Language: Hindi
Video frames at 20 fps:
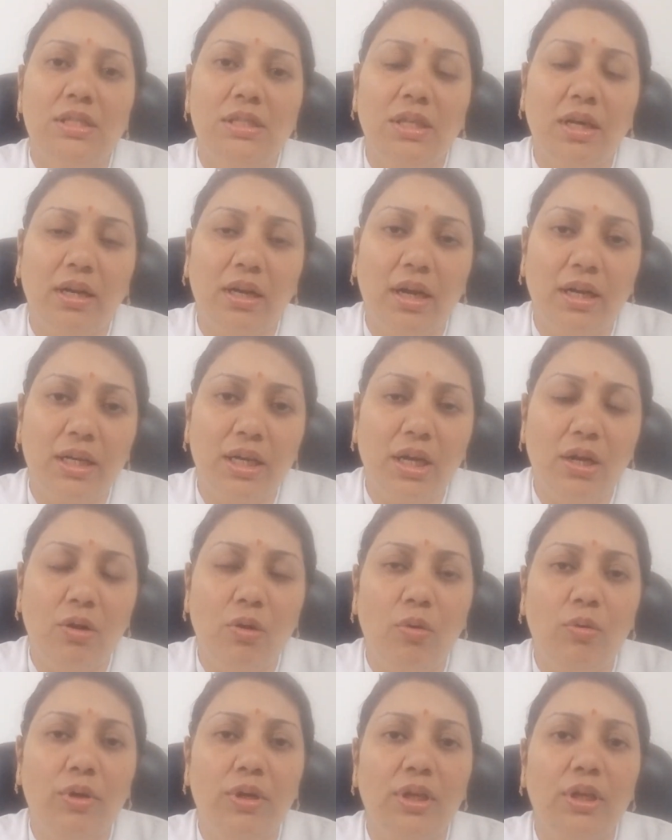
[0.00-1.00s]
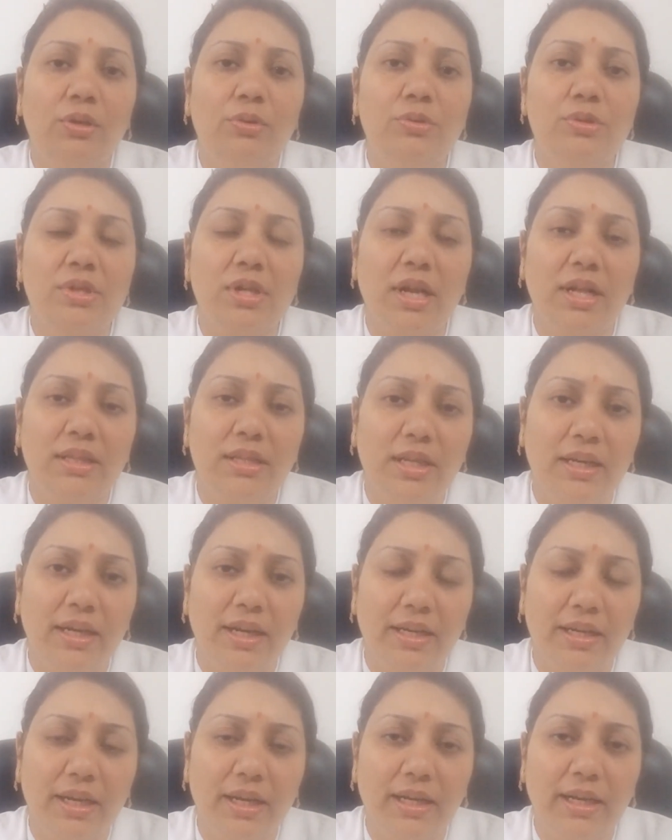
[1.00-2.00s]
तरह की नौकरी दूसरा
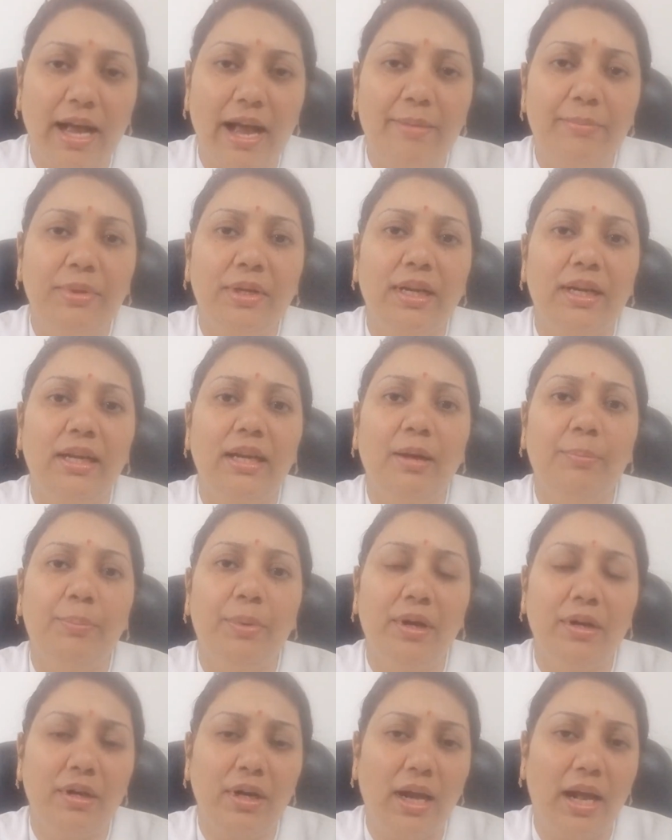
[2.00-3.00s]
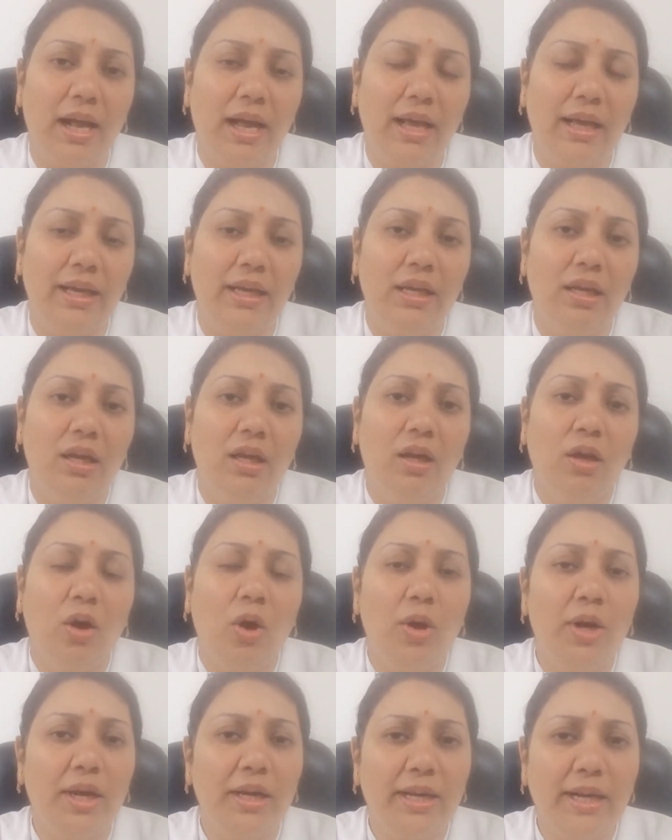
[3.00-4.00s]
तरह के काम करना पड़ रहा है
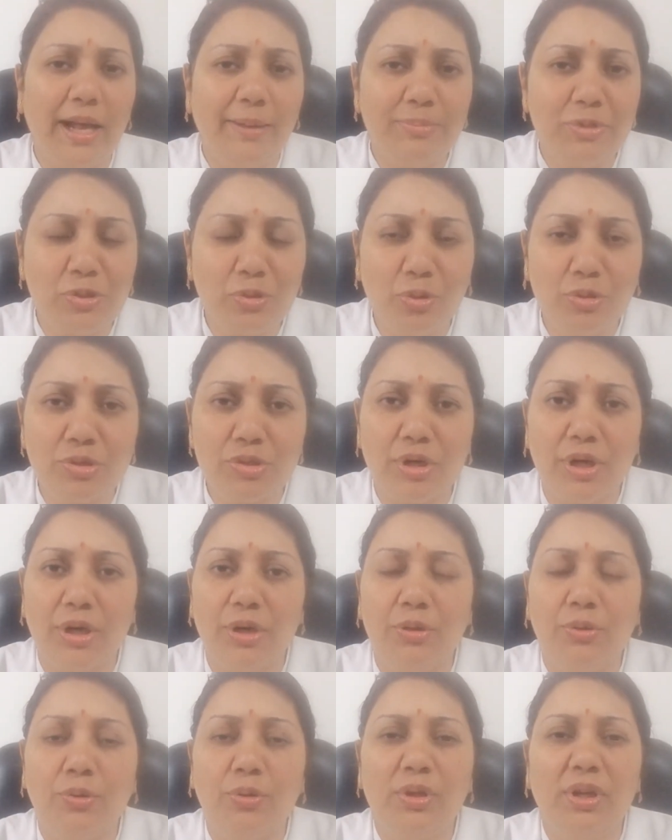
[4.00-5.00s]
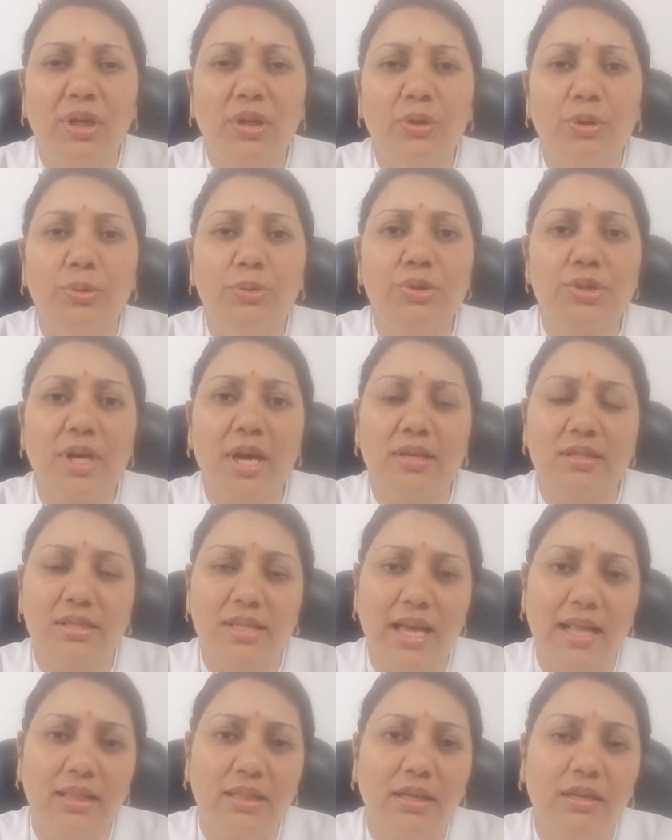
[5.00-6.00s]
और अगर आप सोच रहे हो कि दो चार
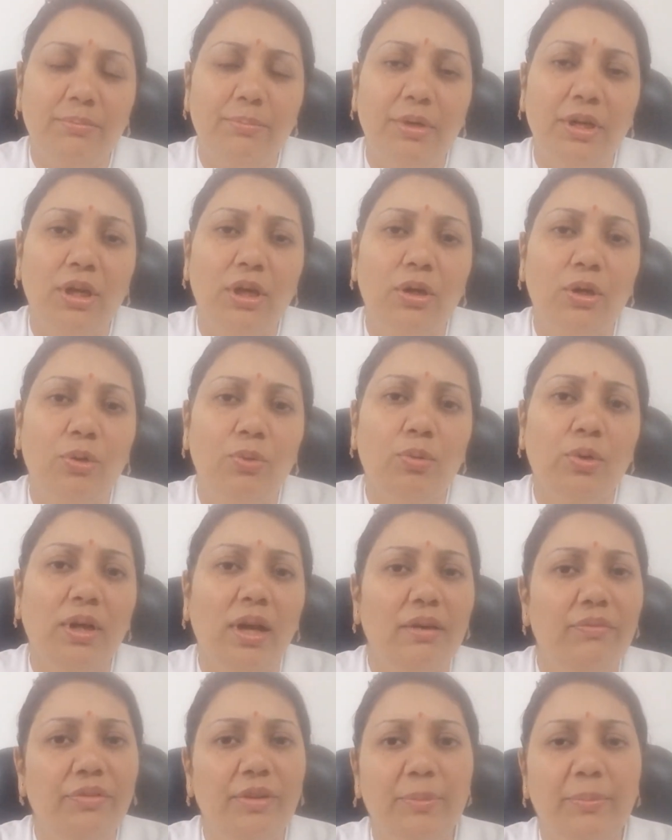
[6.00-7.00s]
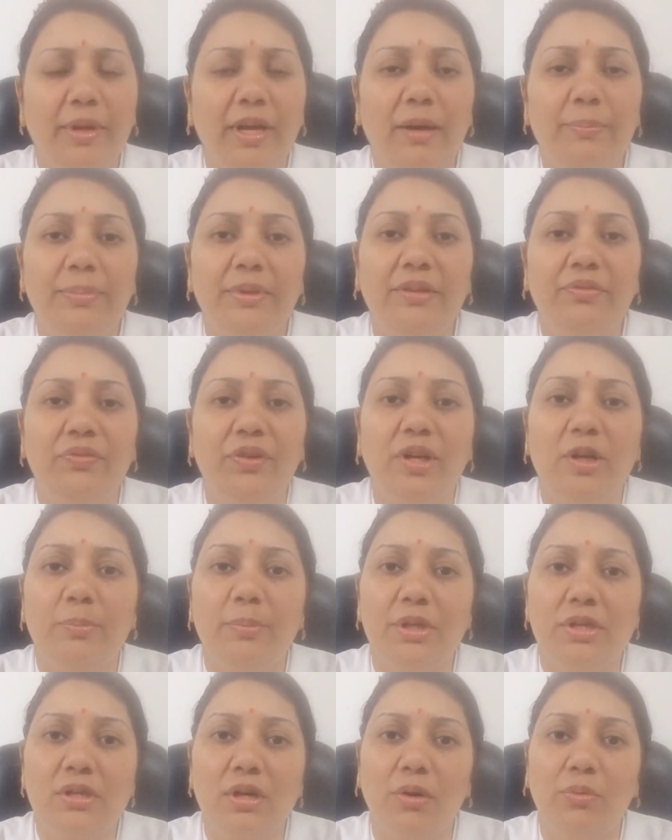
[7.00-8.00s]
साल तक मैं ये करूंगा फिर मैं अपने फील्ड
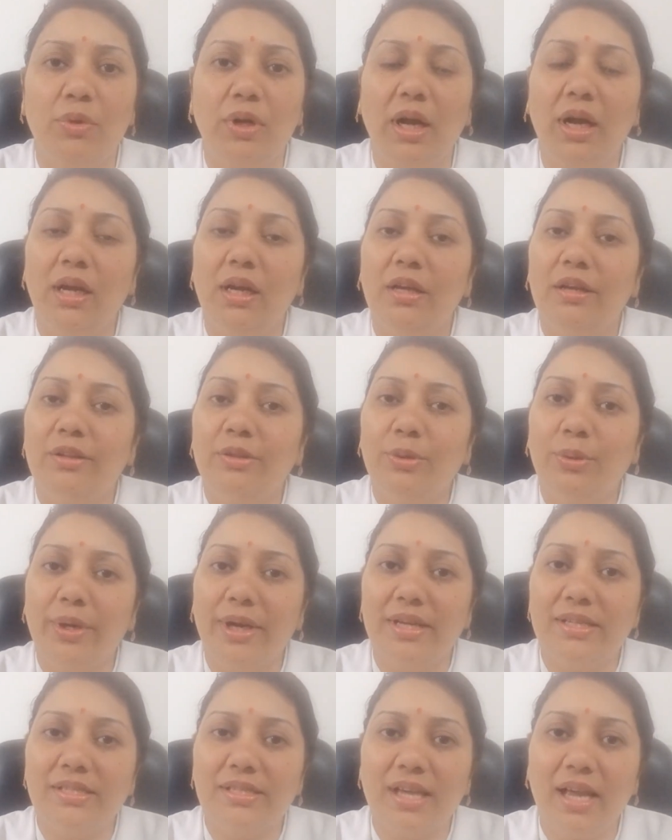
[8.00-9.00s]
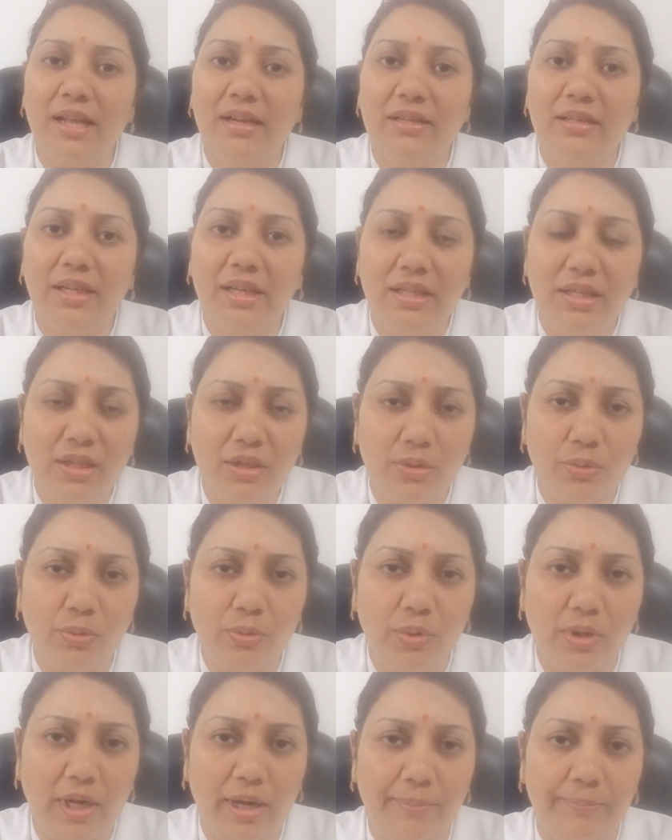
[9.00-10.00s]
में जाऊंगा तो ऐसा नहीं
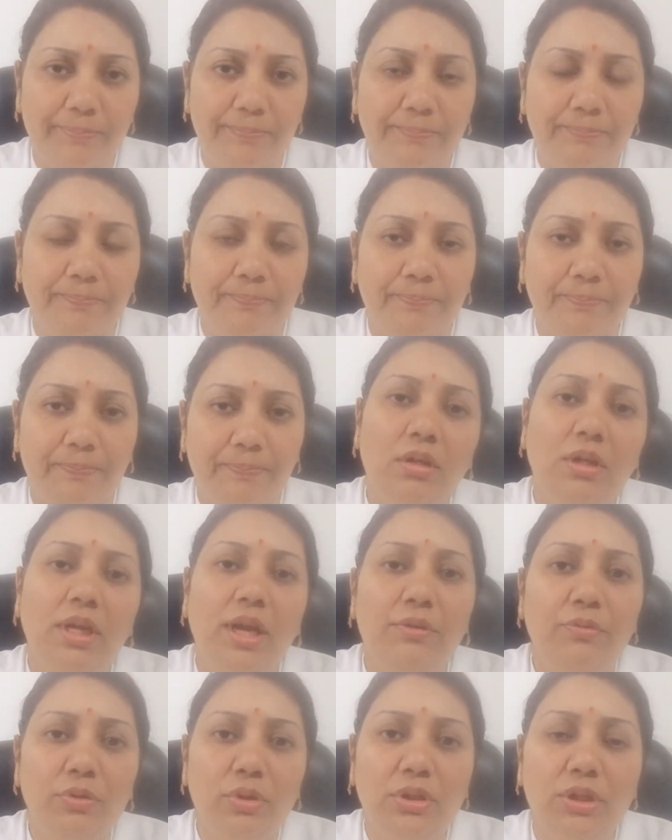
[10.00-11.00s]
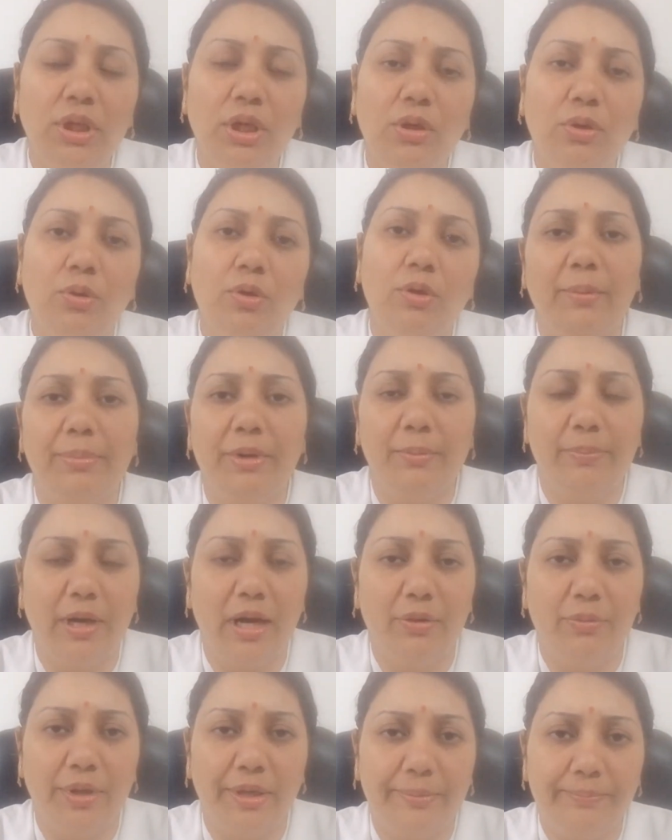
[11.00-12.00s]
होगा ये वृद्धि योग का
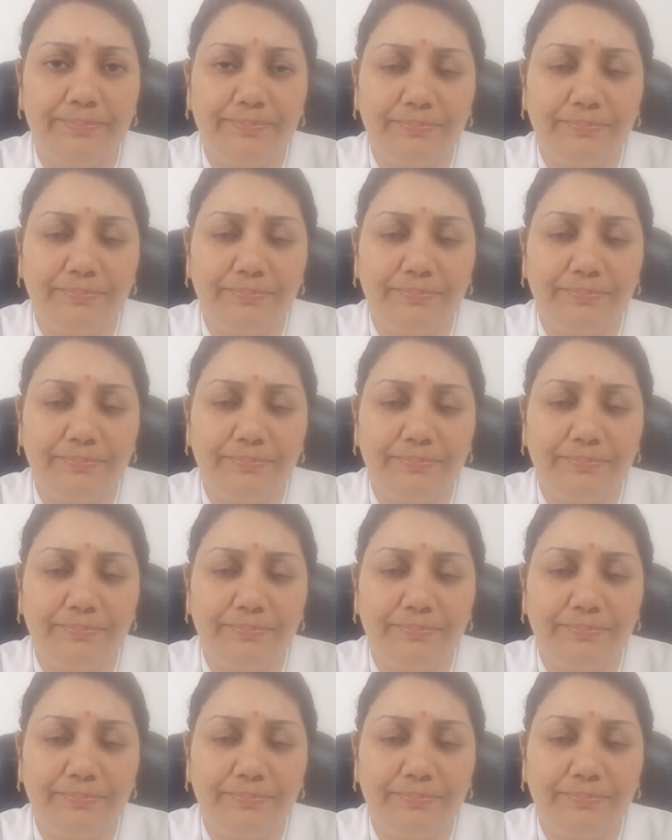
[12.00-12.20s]
प्रभाव है